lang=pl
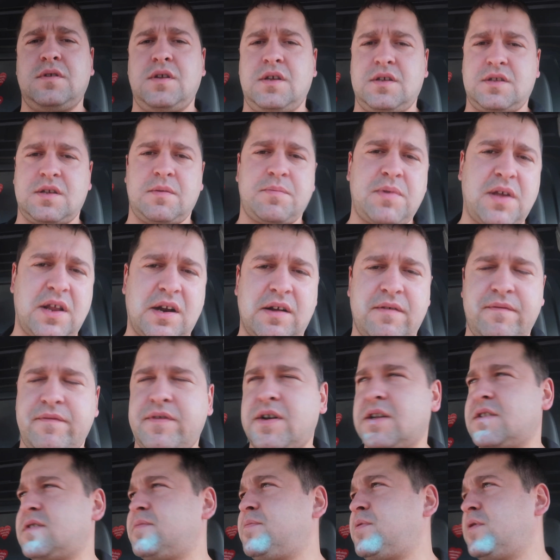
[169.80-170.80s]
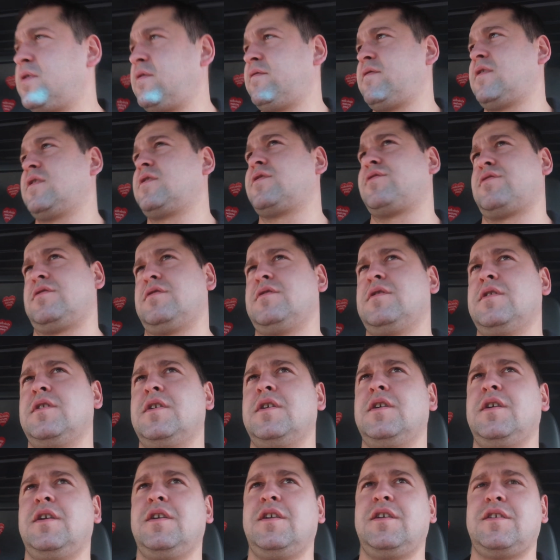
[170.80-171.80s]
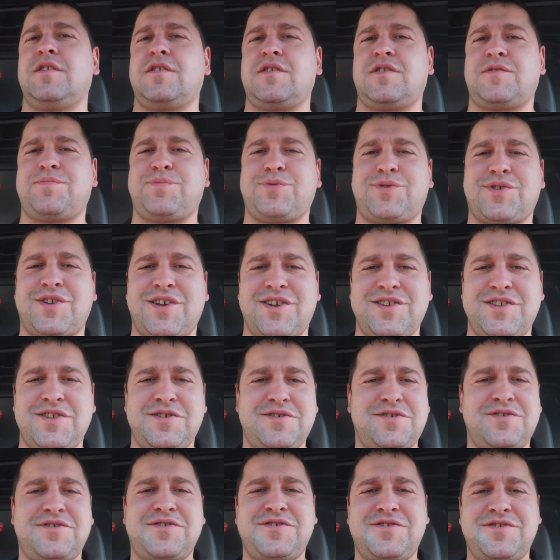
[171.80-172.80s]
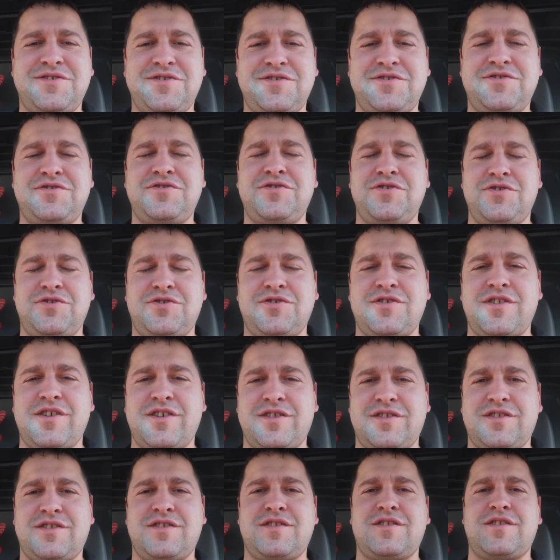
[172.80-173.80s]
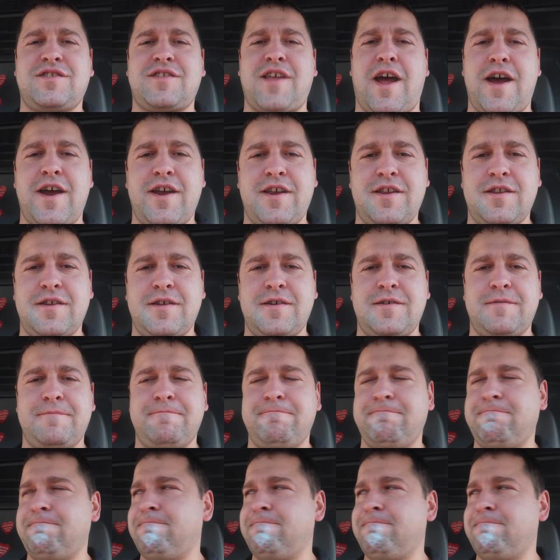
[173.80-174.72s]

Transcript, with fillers: nie zabieram was, ponieważ to spotkanie jest ściśle tajne.